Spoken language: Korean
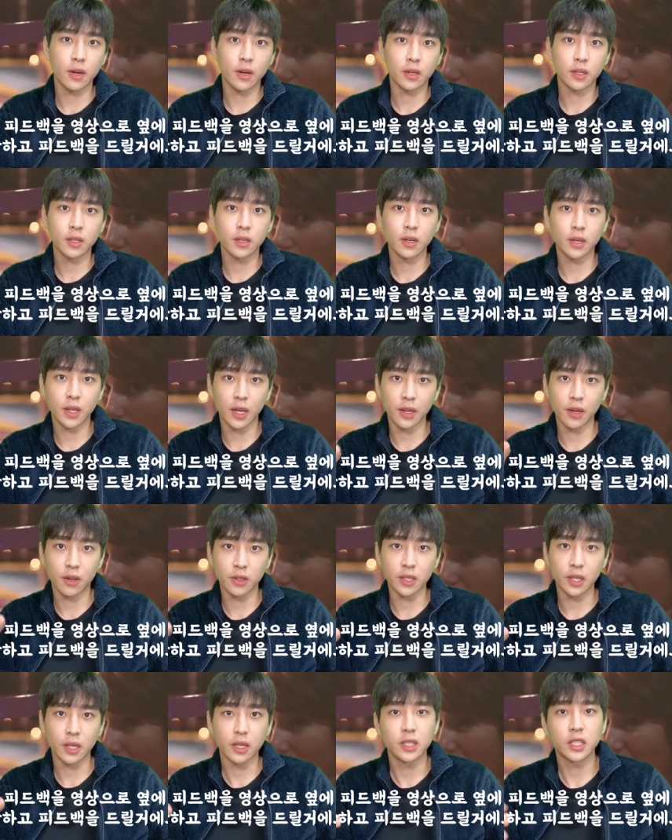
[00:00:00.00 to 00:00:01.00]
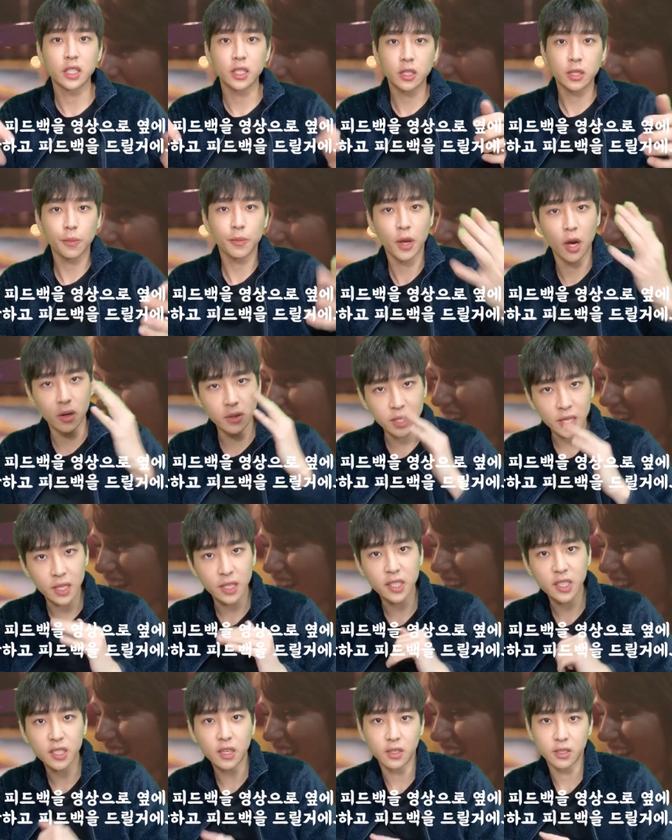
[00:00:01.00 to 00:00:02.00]
그거에 대한 영상을 직접 영상을
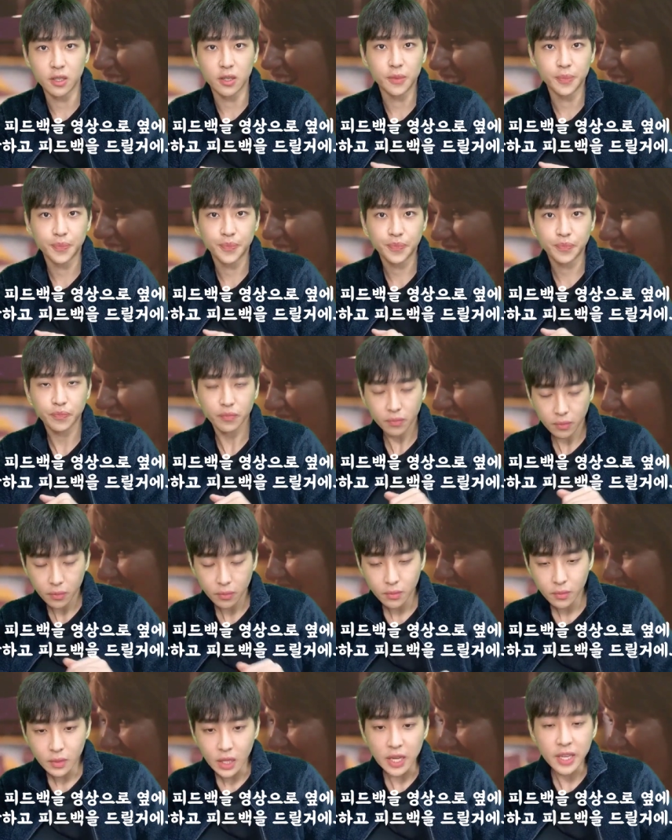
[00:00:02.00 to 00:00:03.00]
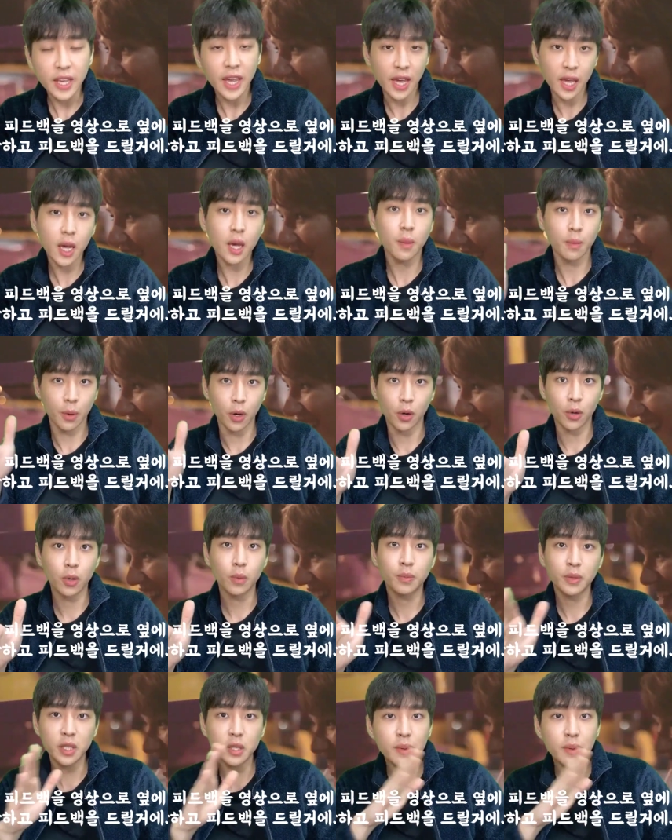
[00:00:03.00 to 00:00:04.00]
찍어서 개개인별로 피드백을